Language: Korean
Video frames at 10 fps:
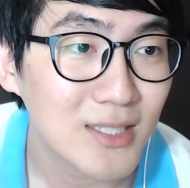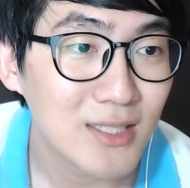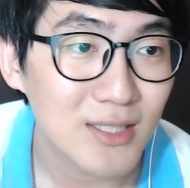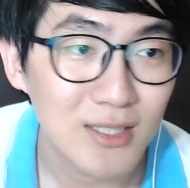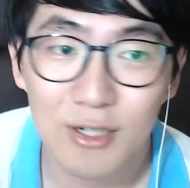
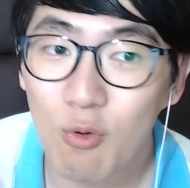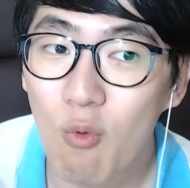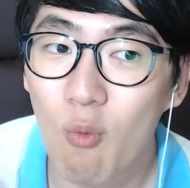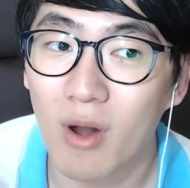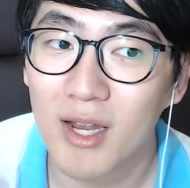그리고
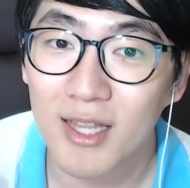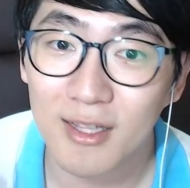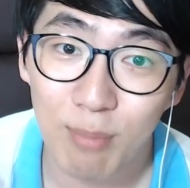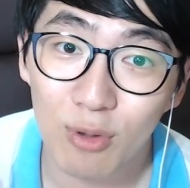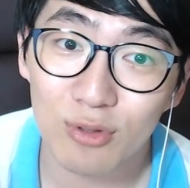원래는
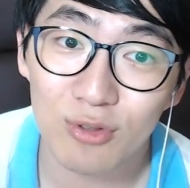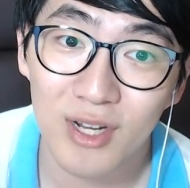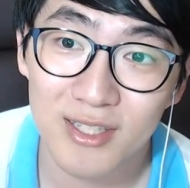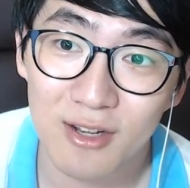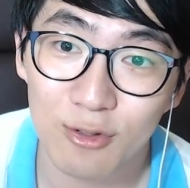포르투갈
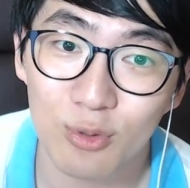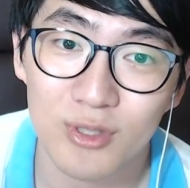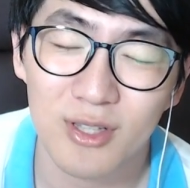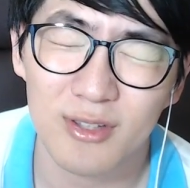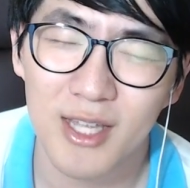세력도
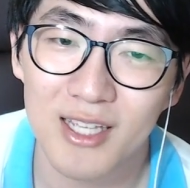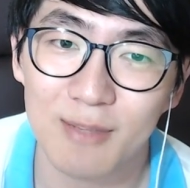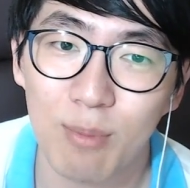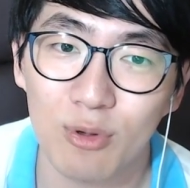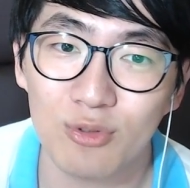있었는데 이
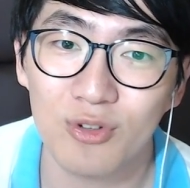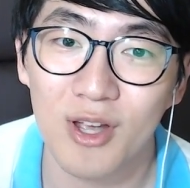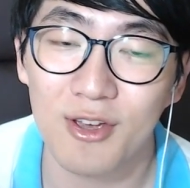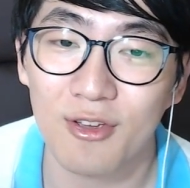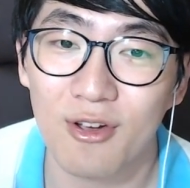포르투갈
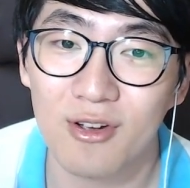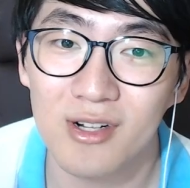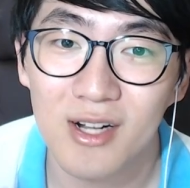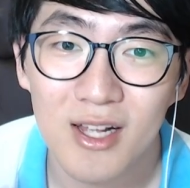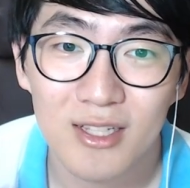영역을
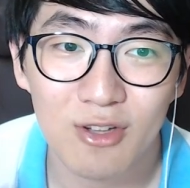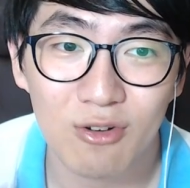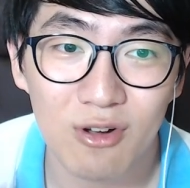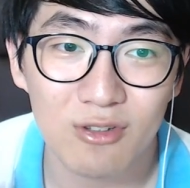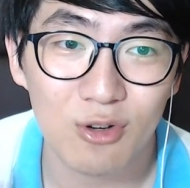
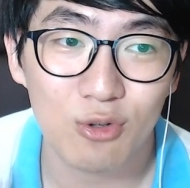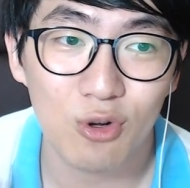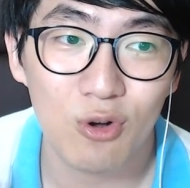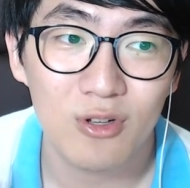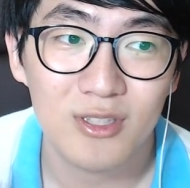
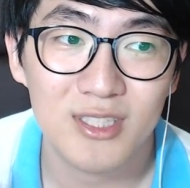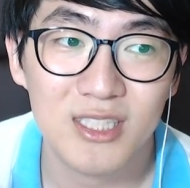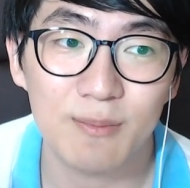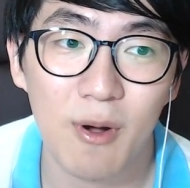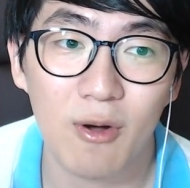적극적으로
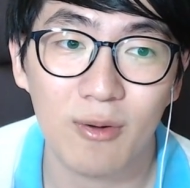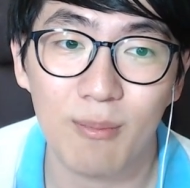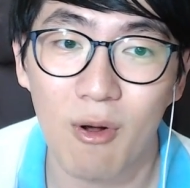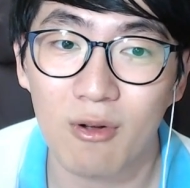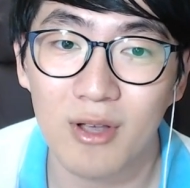집어
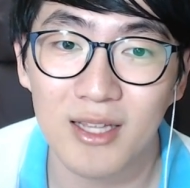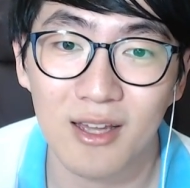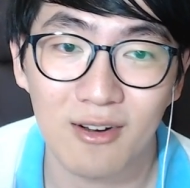먹게 돼요.